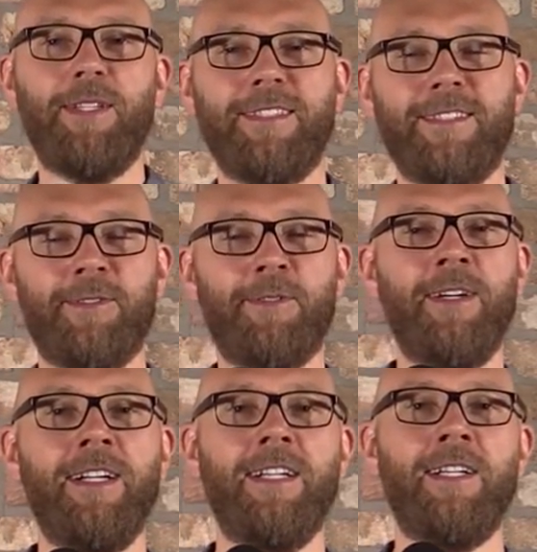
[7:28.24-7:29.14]
möchtest
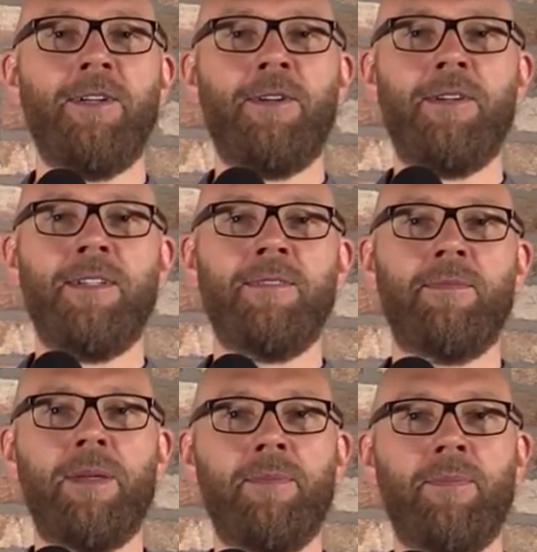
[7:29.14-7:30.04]
du?
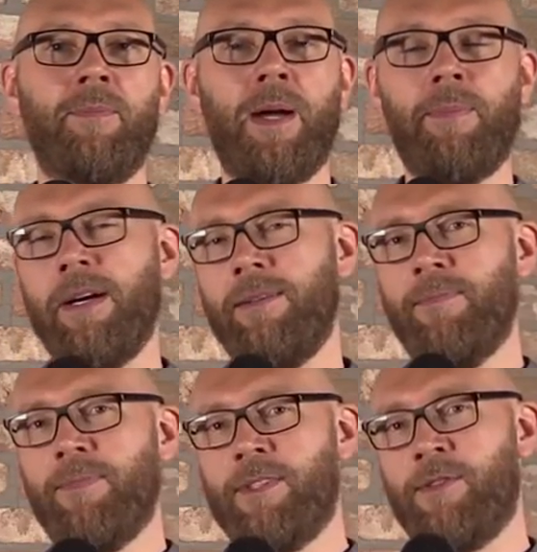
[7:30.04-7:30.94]
Und mein Papa,
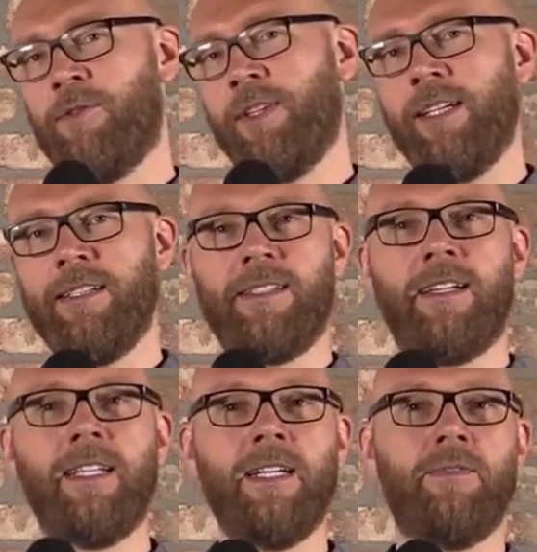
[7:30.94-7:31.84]
so wie er ist,
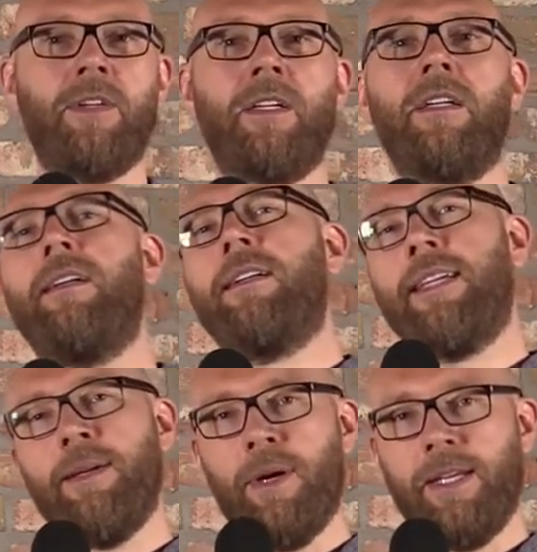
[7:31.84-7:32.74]
sagte einfach,
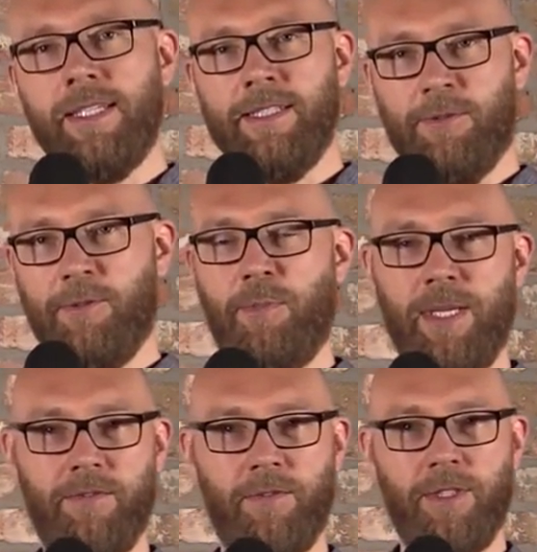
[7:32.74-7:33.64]
geh mal hin und
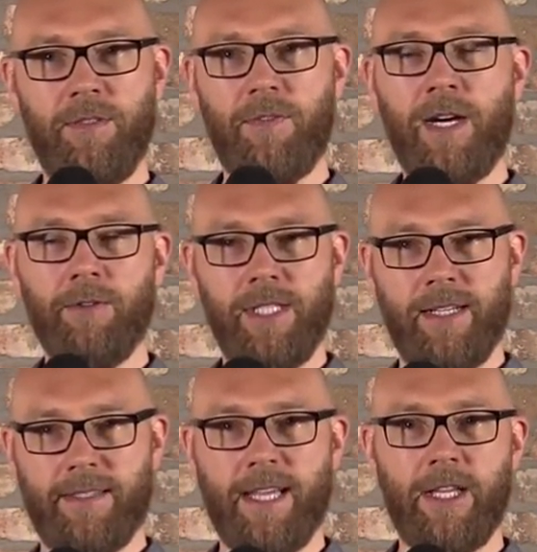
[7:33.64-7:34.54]
bet für die Frau, die
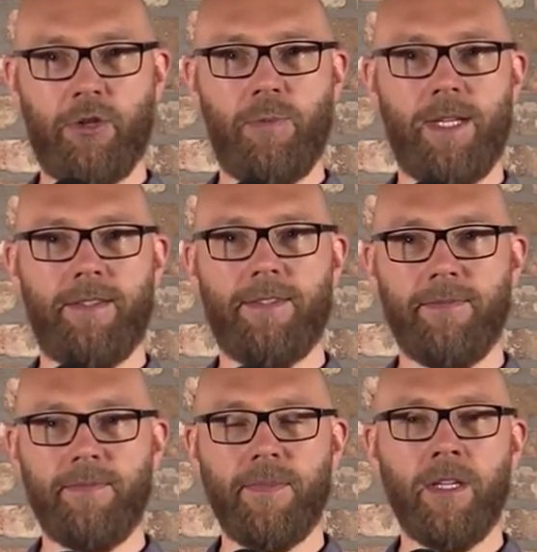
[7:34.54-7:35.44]
hat
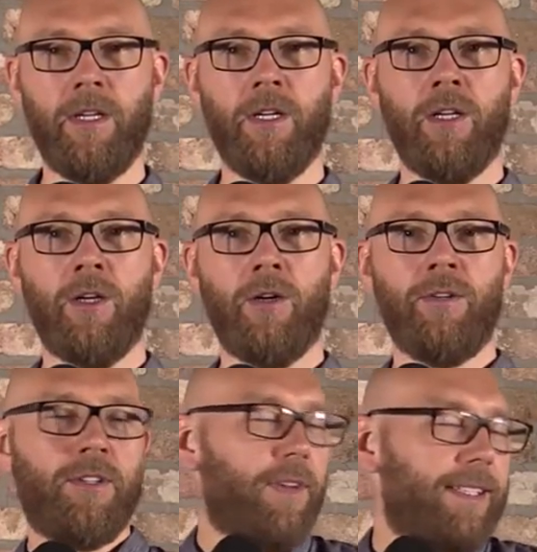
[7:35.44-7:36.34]
Zahnschmerzen.
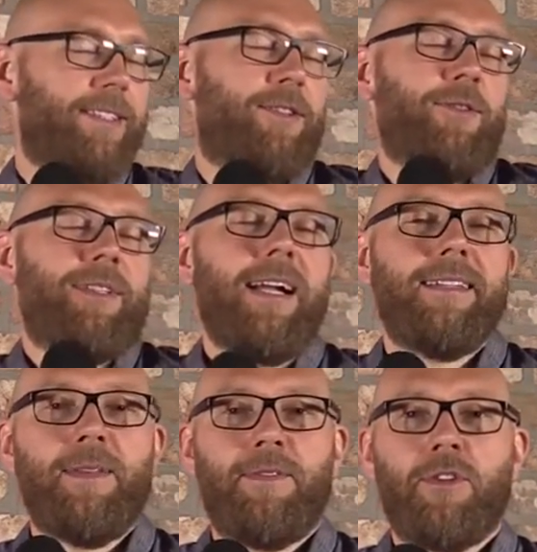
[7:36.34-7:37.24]
Und es war total
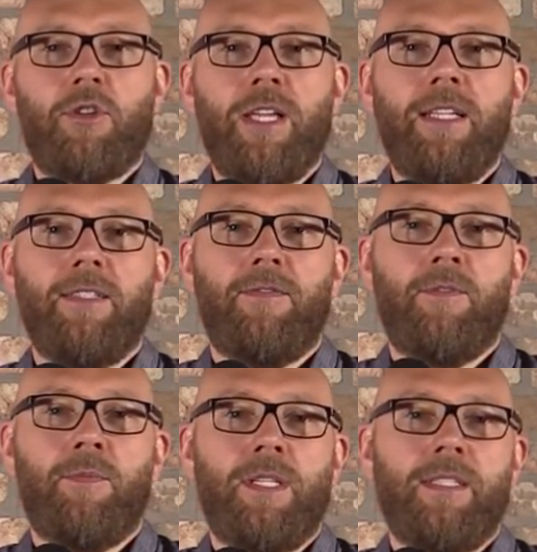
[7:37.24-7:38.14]
selbstverständlich
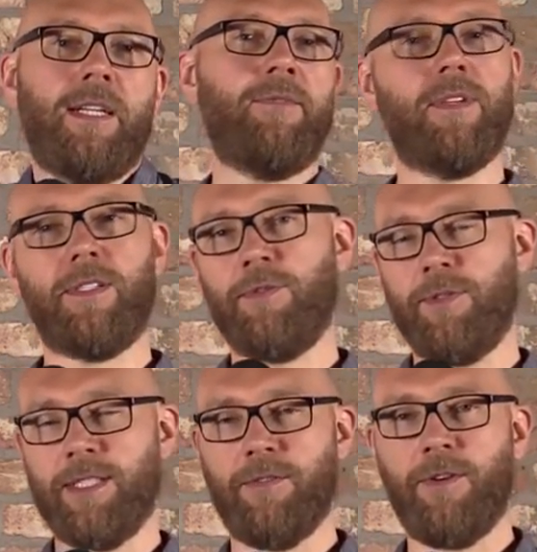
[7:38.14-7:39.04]
für mich, einfach zu
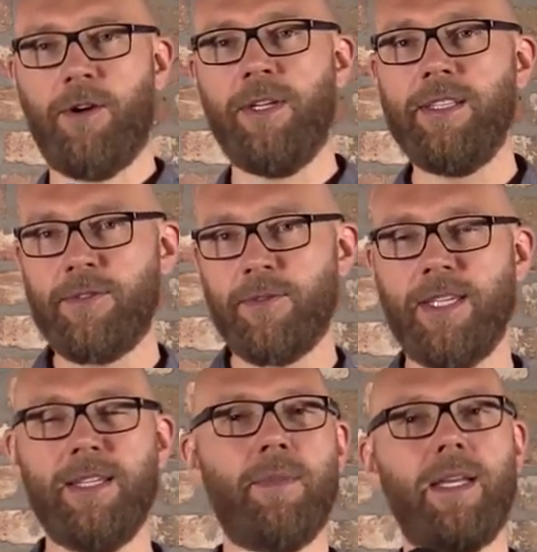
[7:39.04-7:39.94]
dieser Frau
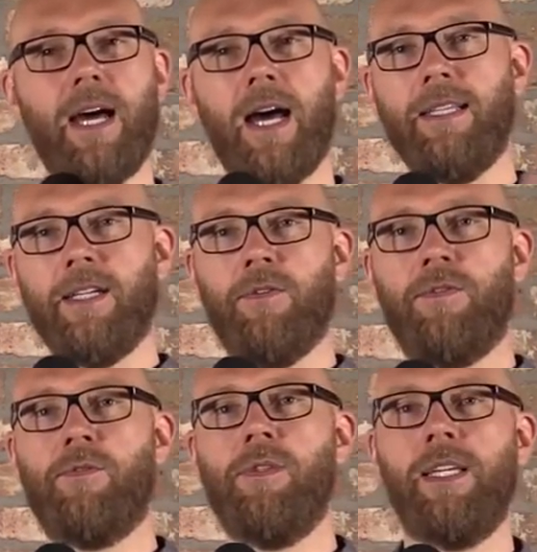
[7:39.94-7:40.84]
hinzugehen, meine Hand
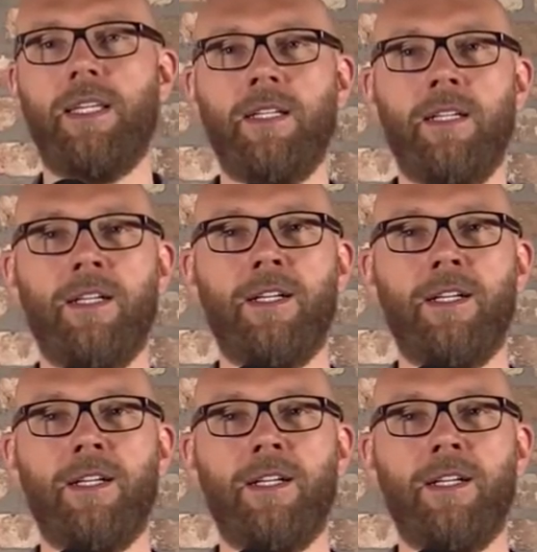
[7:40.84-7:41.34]
aufzulegen